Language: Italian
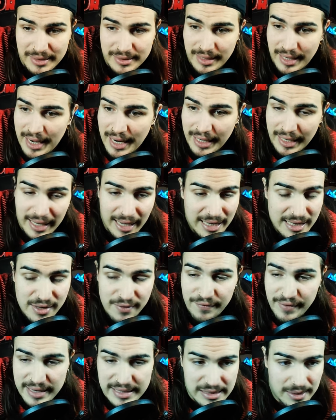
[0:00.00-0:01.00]
sarà anche la
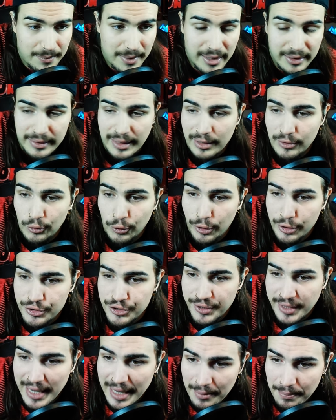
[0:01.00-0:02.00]
difesa, ma tanto
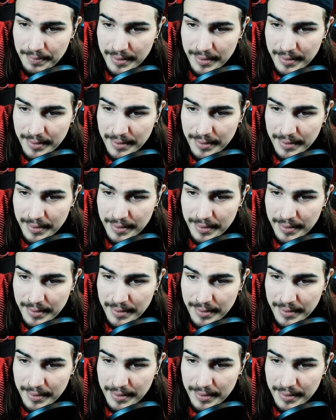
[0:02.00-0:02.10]
oggi che